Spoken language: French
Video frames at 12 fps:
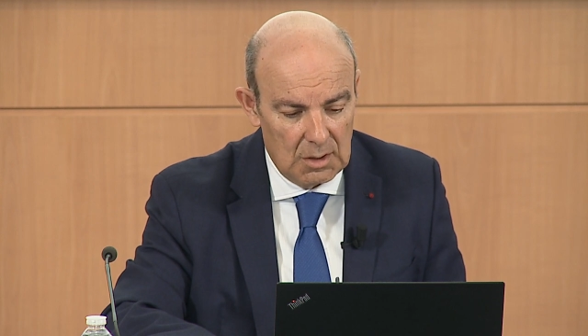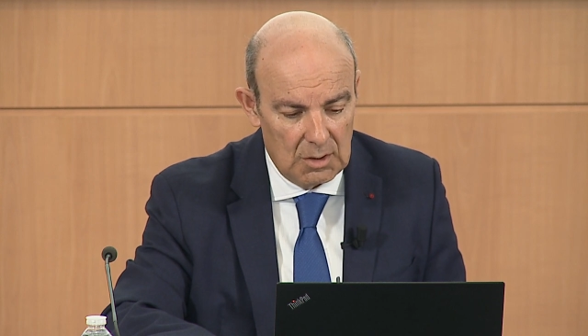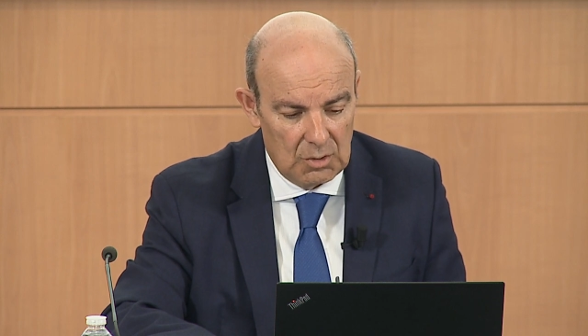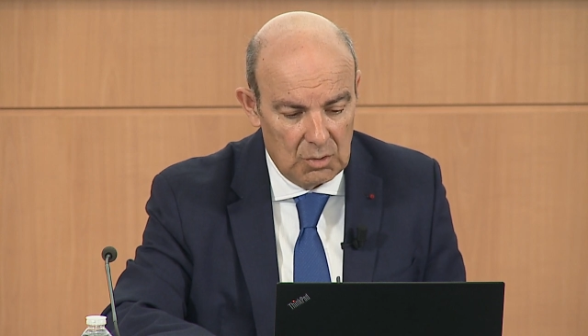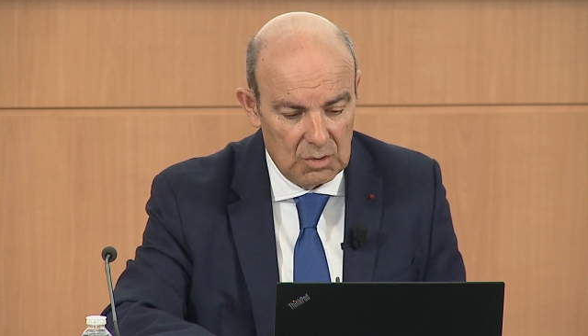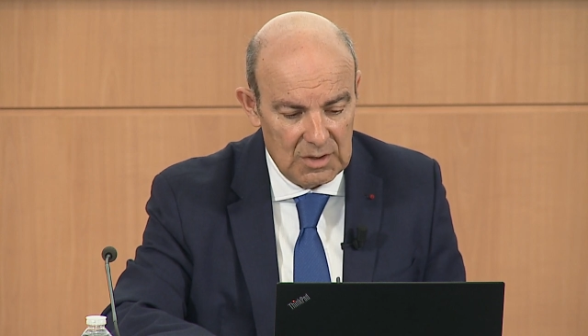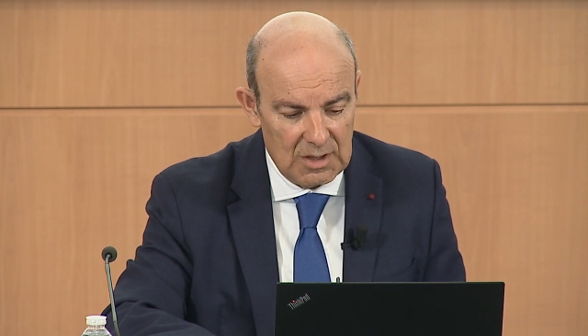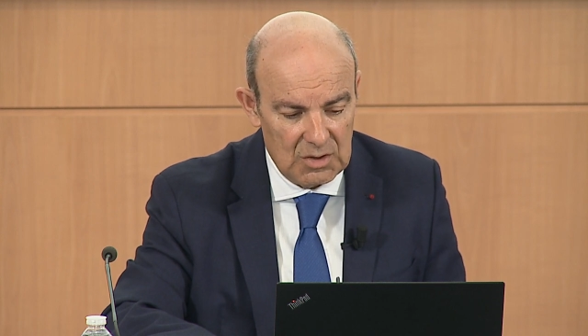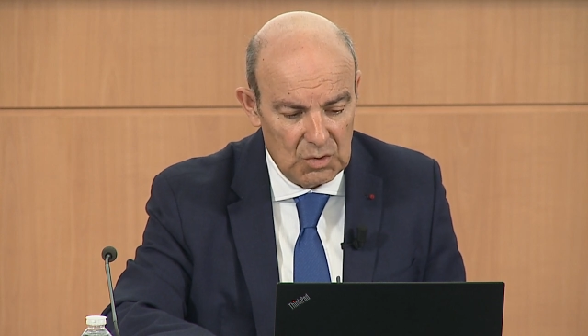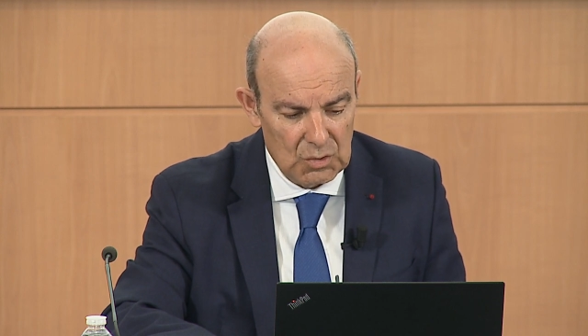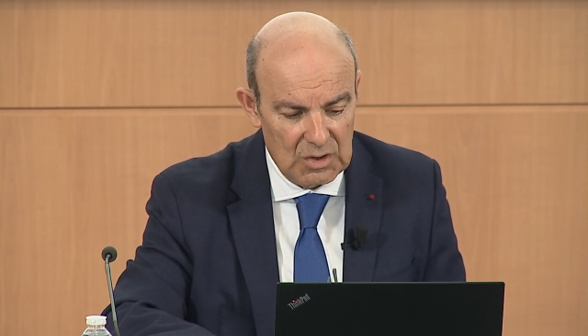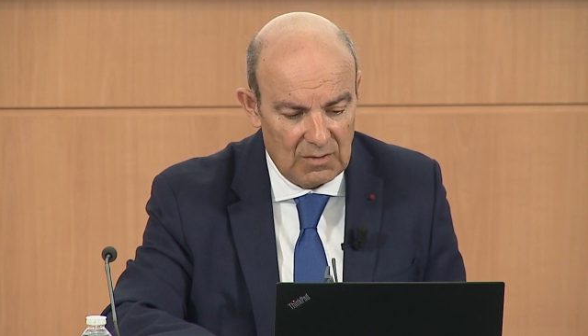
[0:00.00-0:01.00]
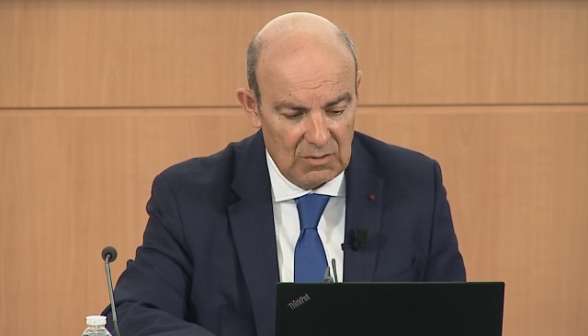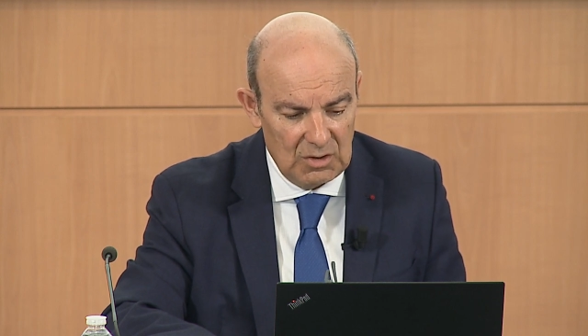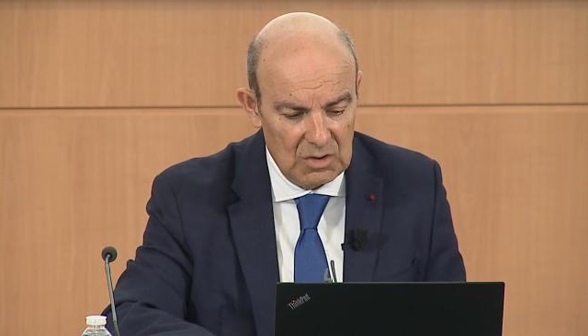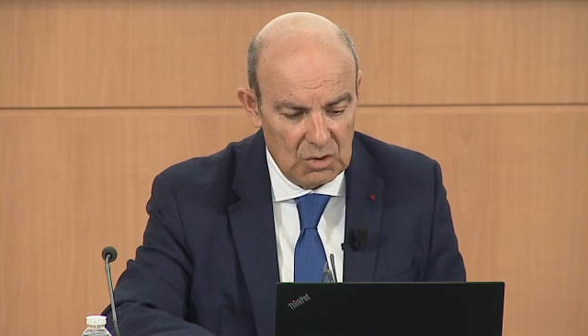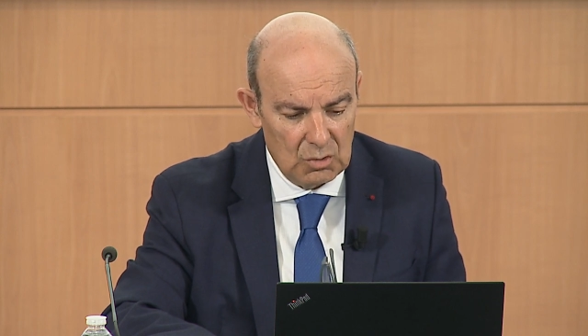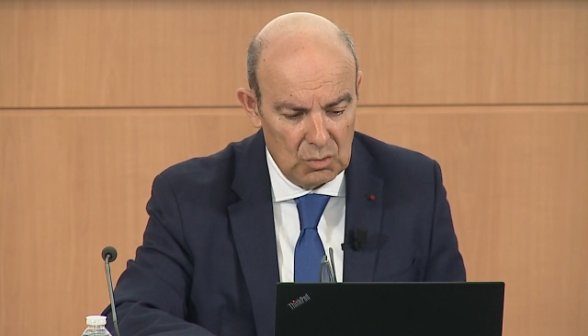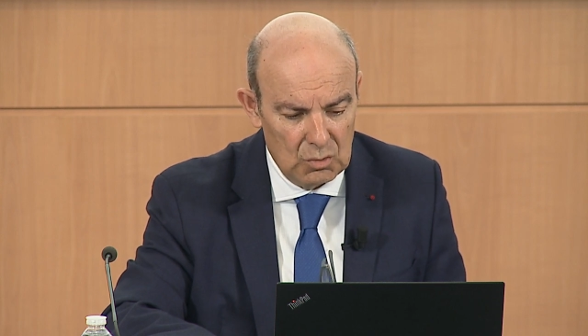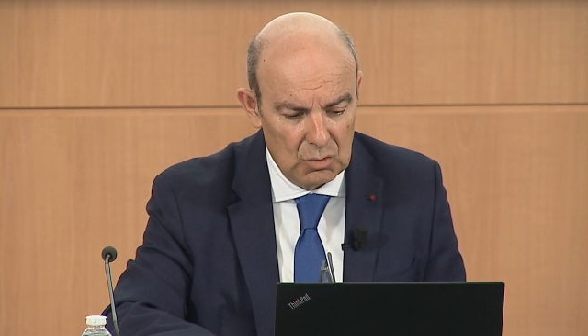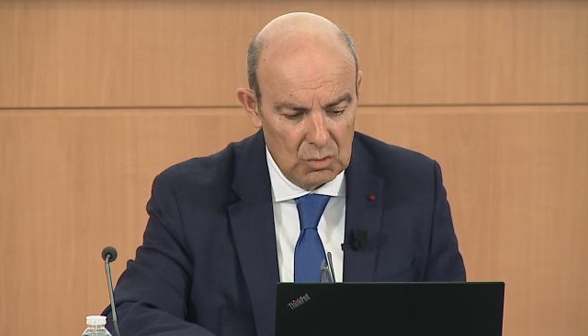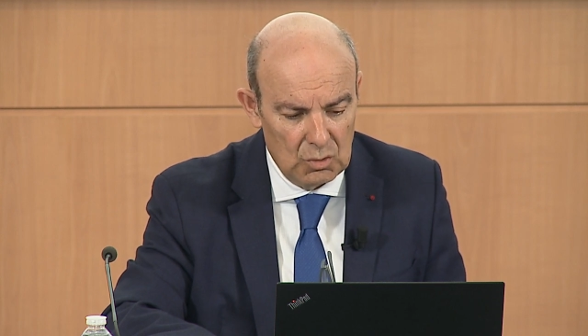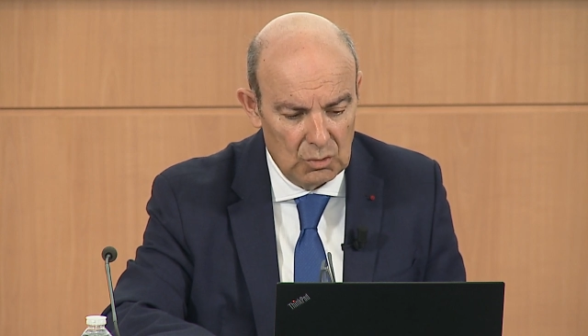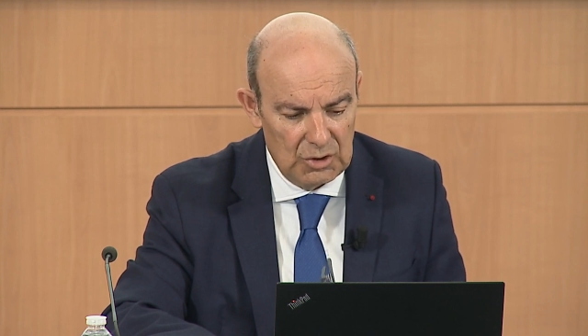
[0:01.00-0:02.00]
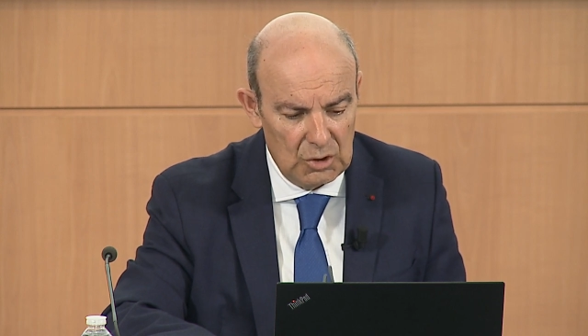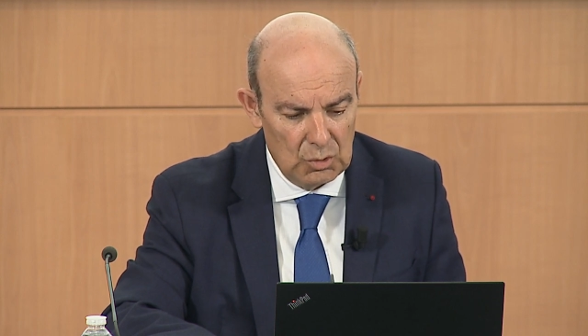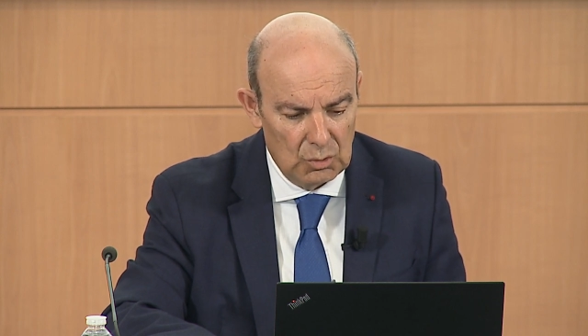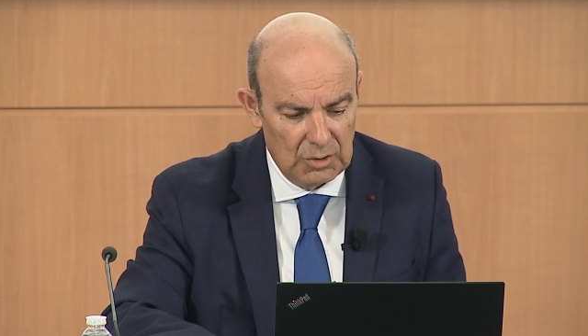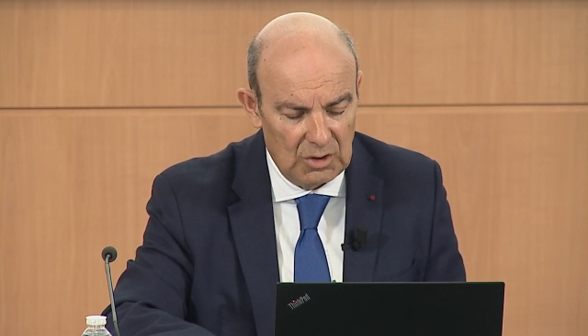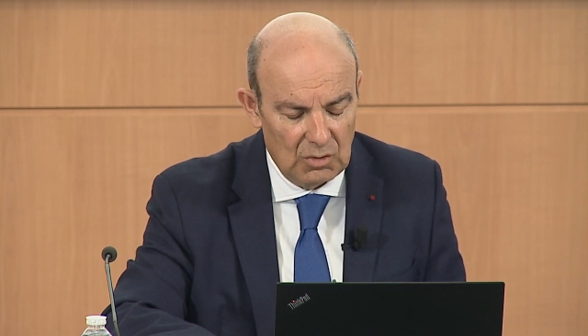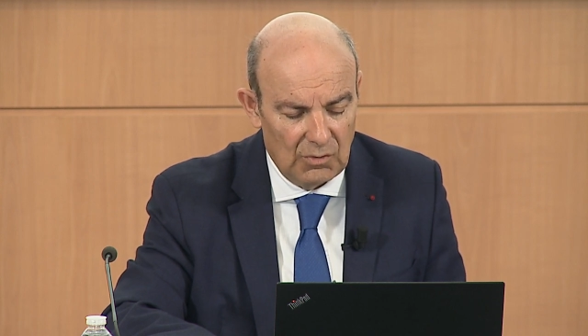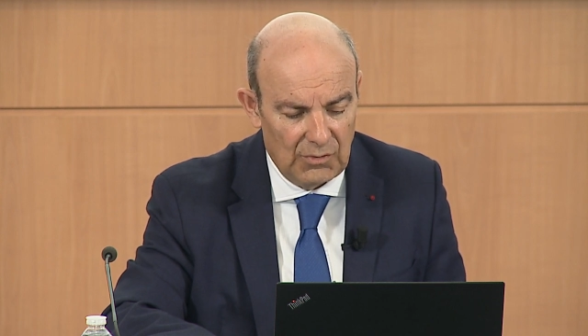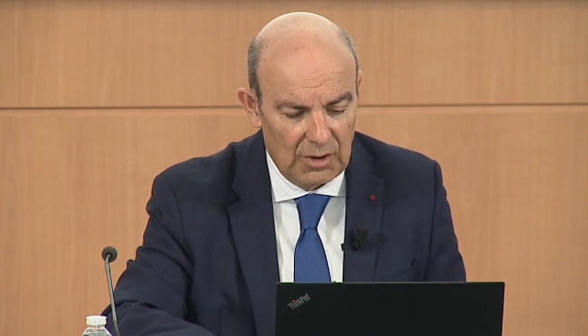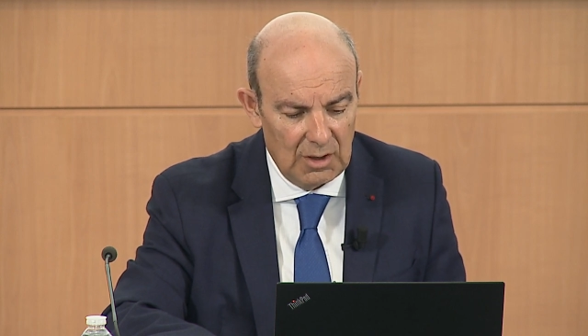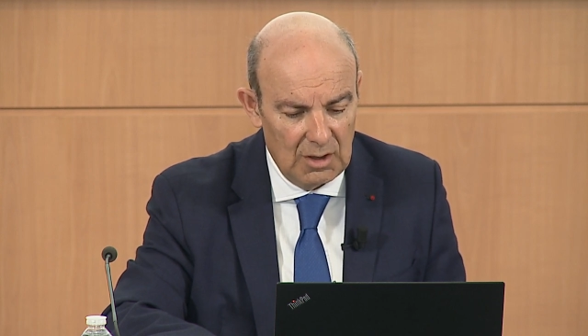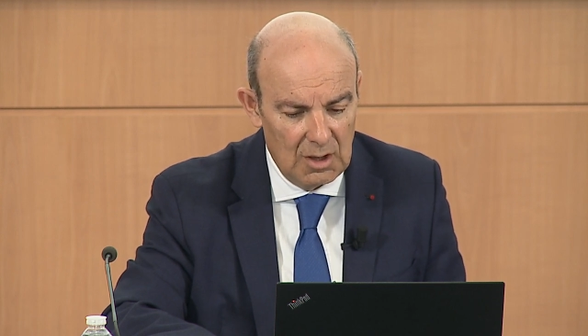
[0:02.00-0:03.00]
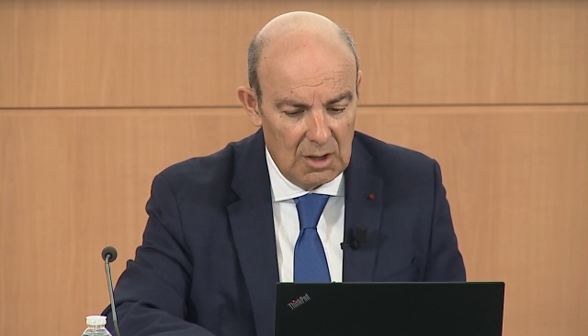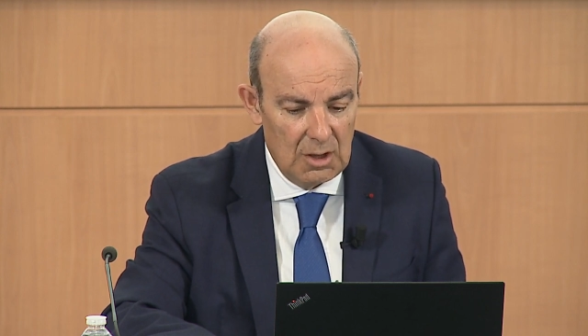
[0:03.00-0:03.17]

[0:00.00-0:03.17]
euh, de stations-service que nous continuons d'étoffer,